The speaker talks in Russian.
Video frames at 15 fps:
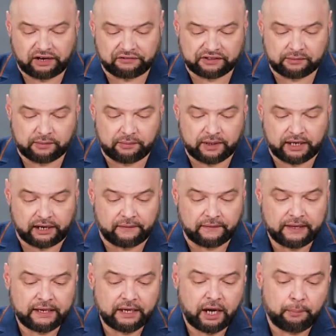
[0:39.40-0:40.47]
автомобиля.
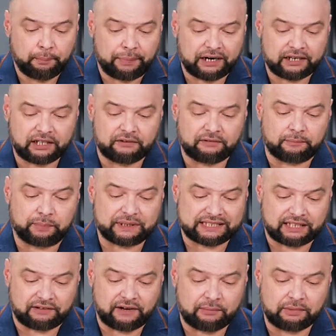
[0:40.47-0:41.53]
По, глав... по
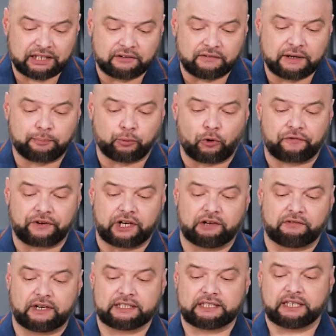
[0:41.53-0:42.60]
словам главы
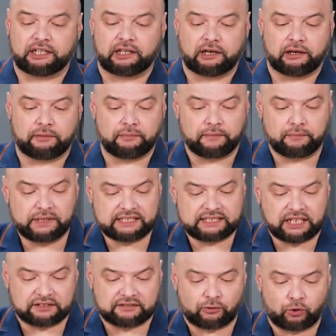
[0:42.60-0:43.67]
профильного отдела
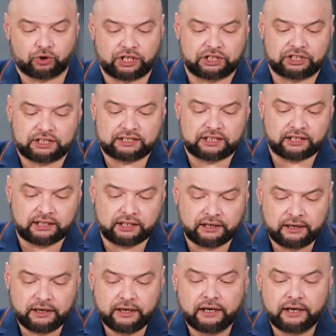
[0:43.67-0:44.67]
Министерства окружающей среды,